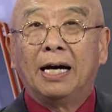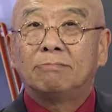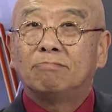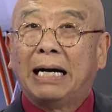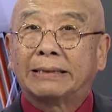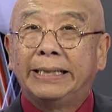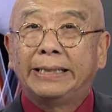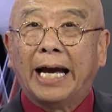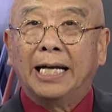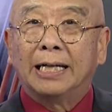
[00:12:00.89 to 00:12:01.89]
Bản tin
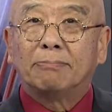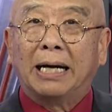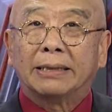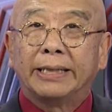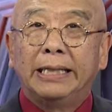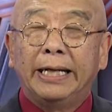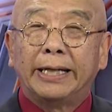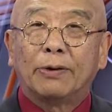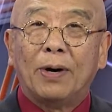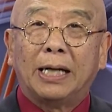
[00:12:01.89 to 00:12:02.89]
kể là bản tin
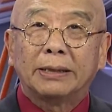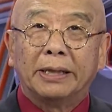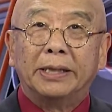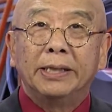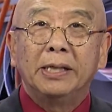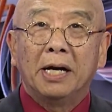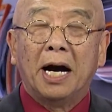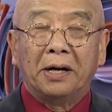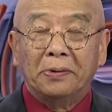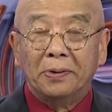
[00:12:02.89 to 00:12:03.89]
liên quan tới
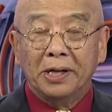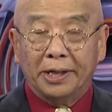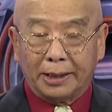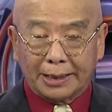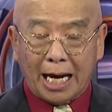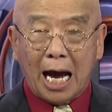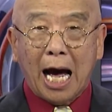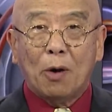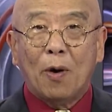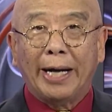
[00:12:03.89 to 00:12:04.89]
núi lửa tại
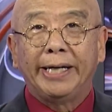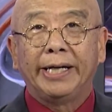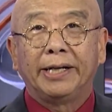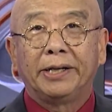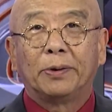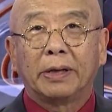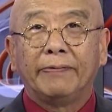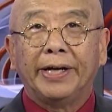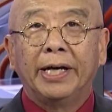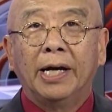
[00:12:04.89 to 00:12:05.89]
Hawaii. Thưa quý
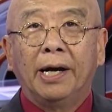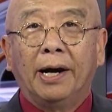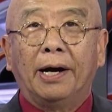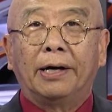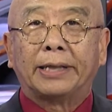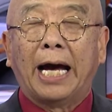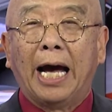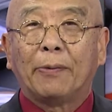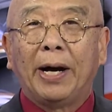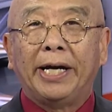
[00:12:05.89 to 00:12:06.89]
vị, ở
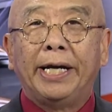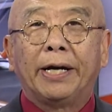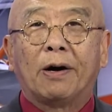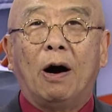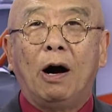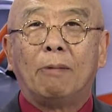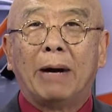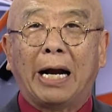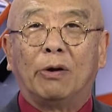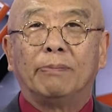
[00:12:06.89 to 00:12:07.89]
tại Hawaii có hòn
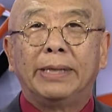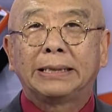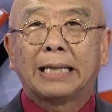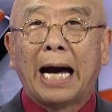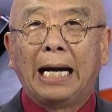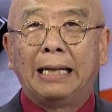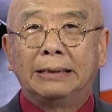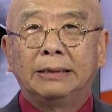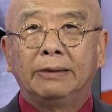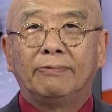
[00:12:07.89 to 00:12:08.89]
đảo Big
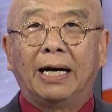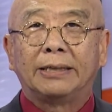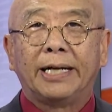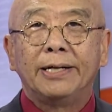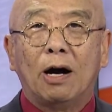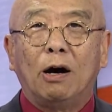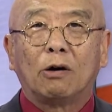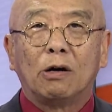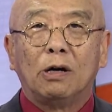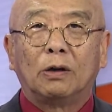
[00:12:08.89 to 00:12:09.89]
Islands và trên đó
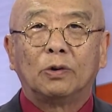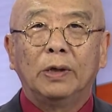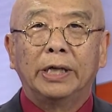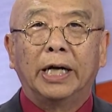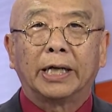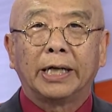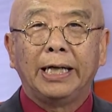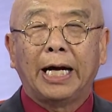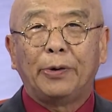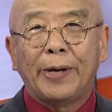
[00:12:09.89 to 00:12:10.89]
có ngọn núi lửa
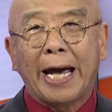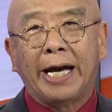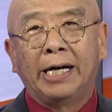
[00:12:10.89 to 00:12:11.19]
Kilauea.